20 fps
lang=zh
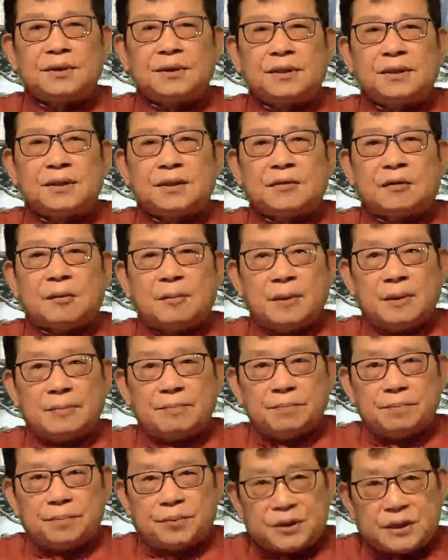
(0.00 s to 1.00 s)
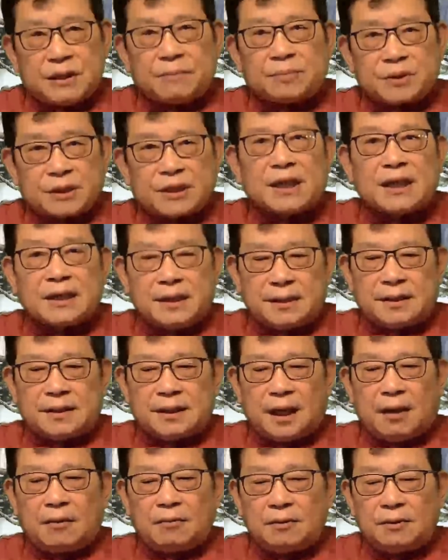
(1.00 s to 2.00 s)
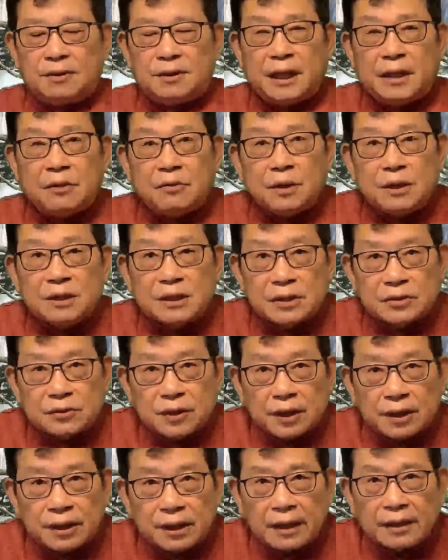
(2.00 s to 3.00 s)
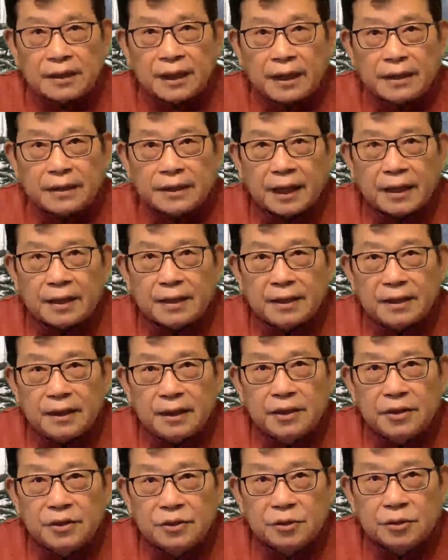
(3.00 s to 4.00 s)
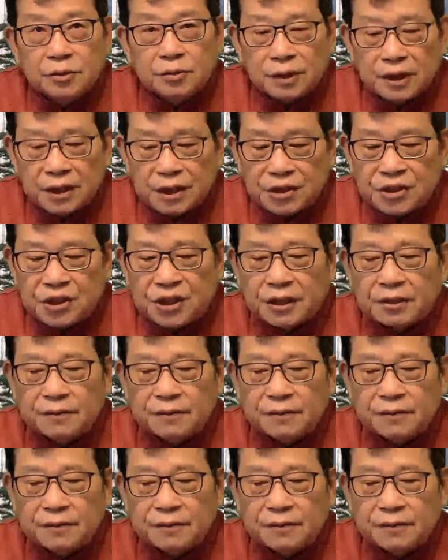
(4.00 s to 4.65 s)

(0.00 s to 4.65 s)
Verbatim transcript: 我们不见不散。好，言归正传，来谈谈印度的疫情。